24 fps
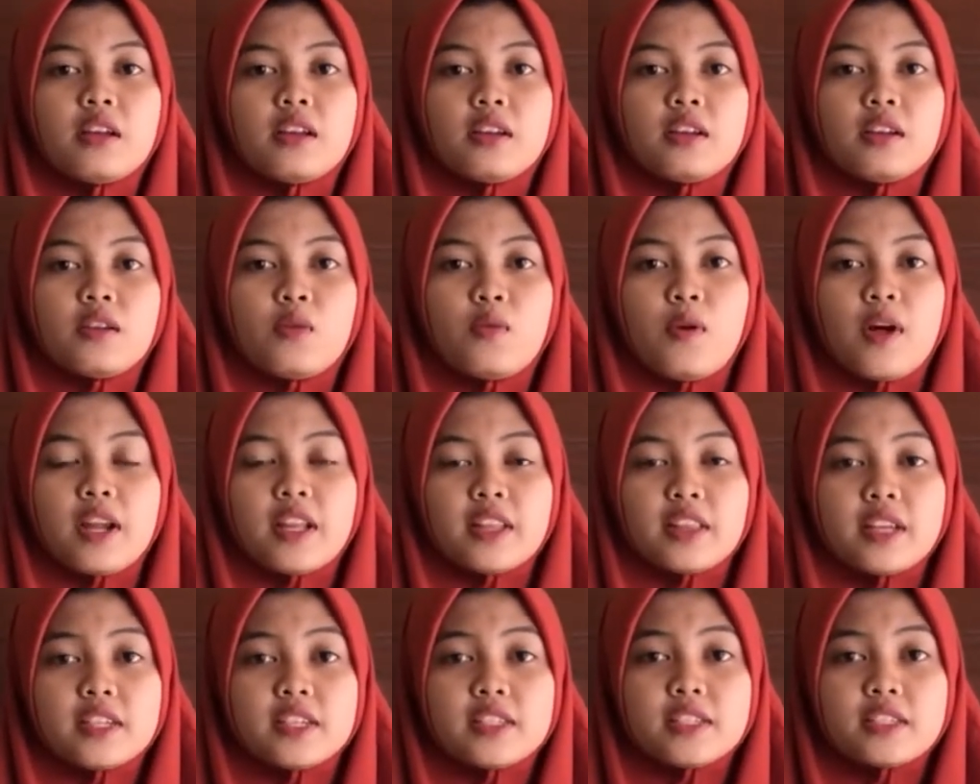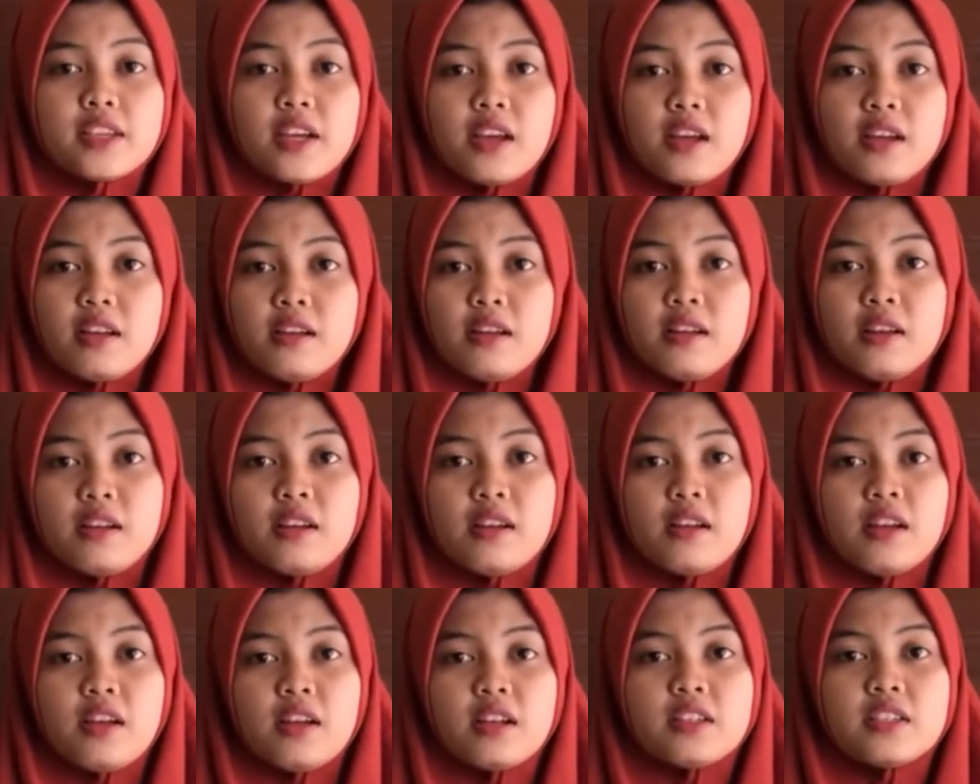kualitasnya
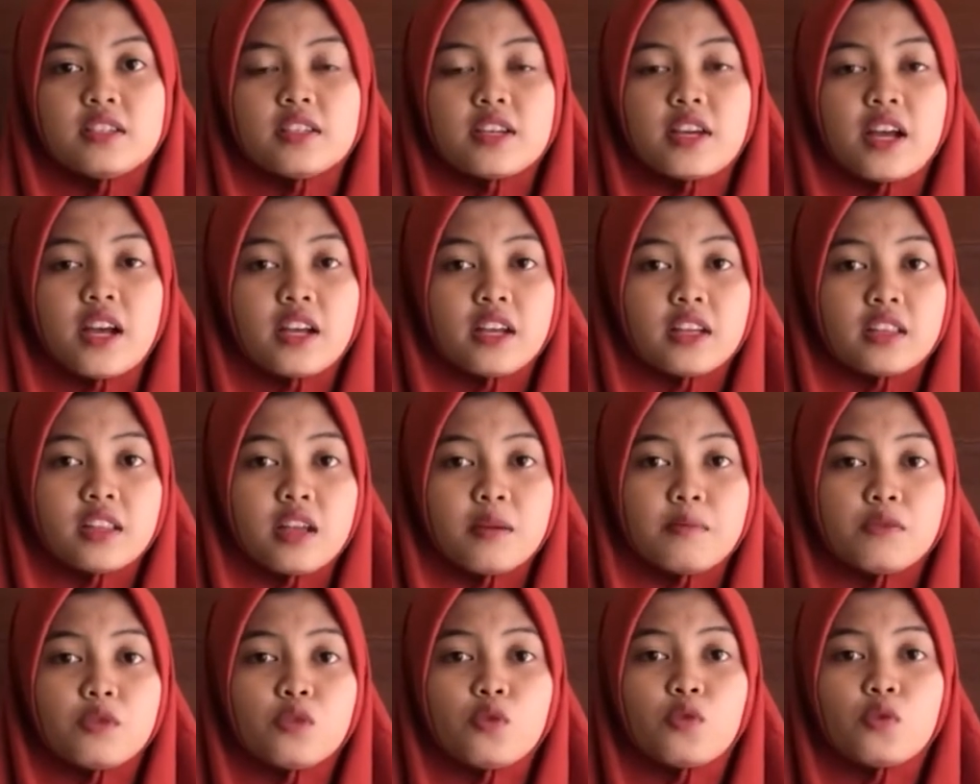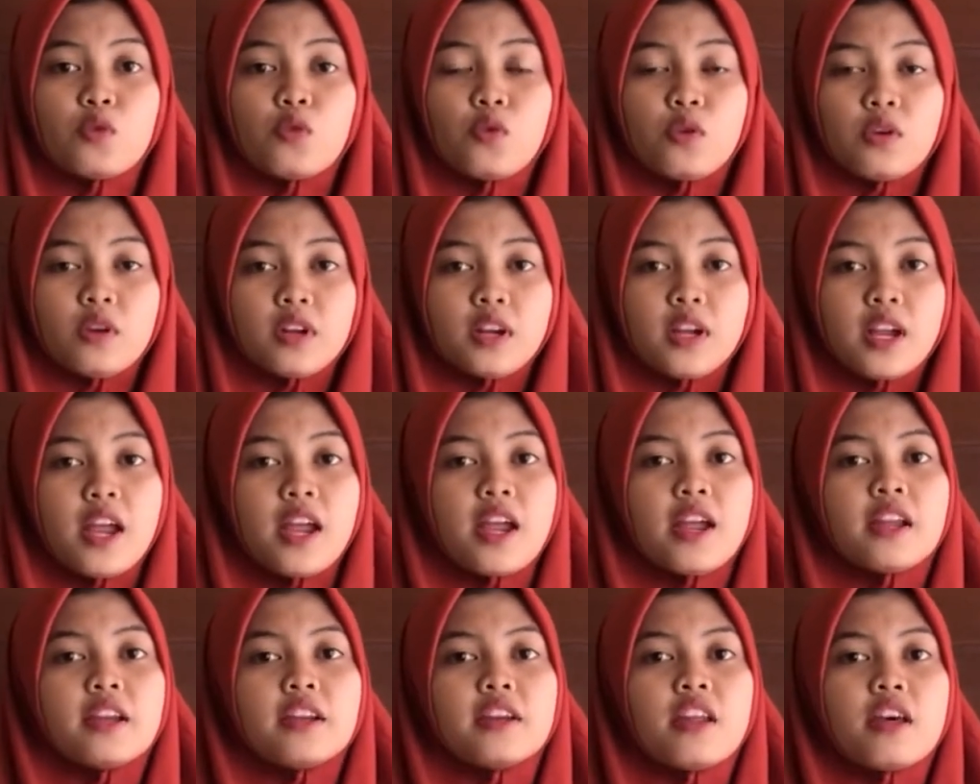juga kita mendukung
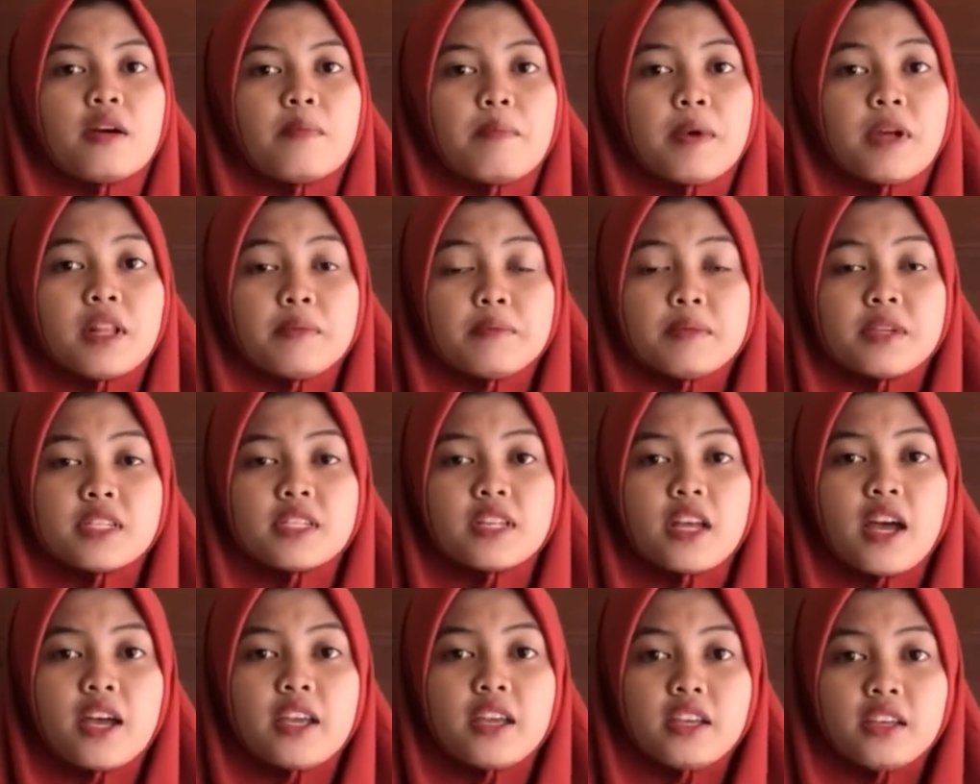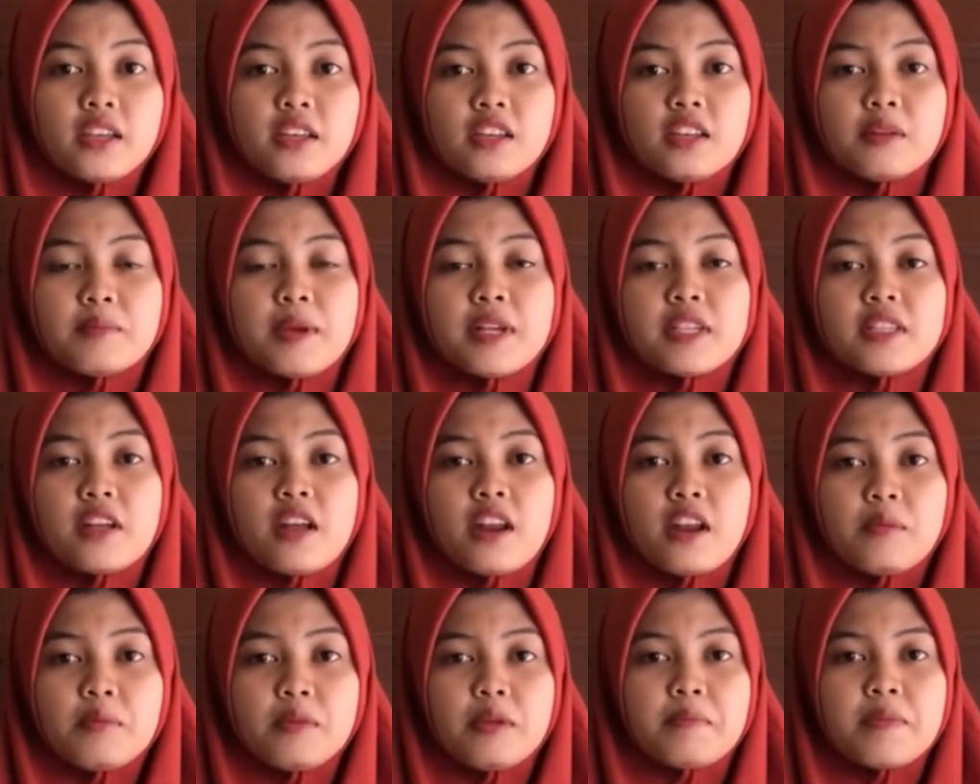dapat bersaing di
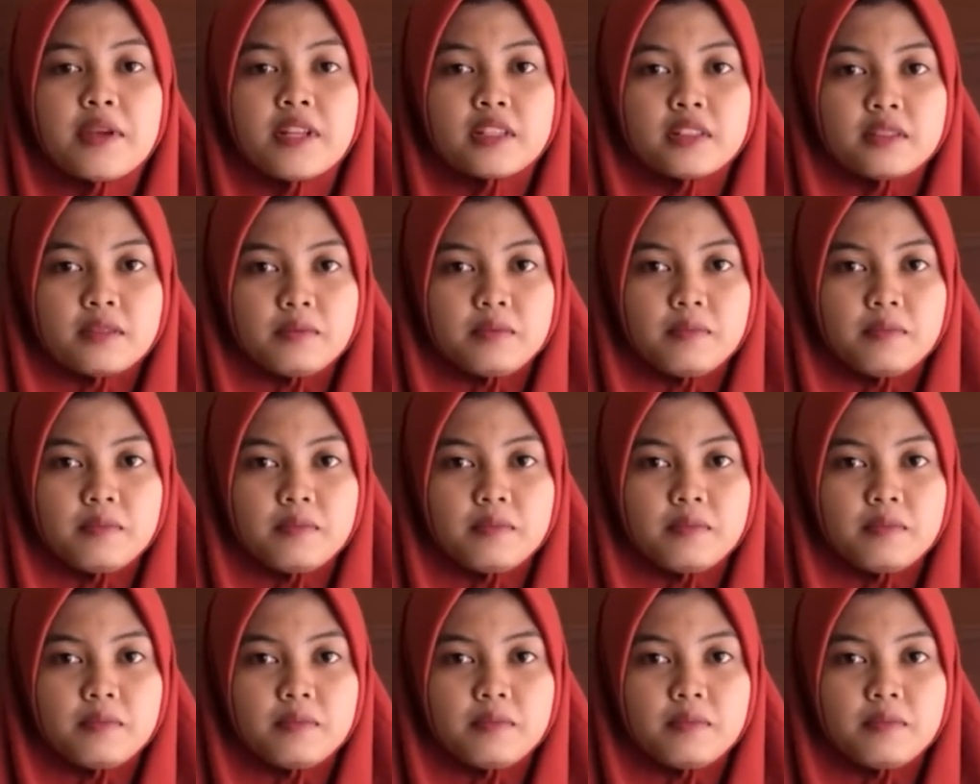pasaran bebas.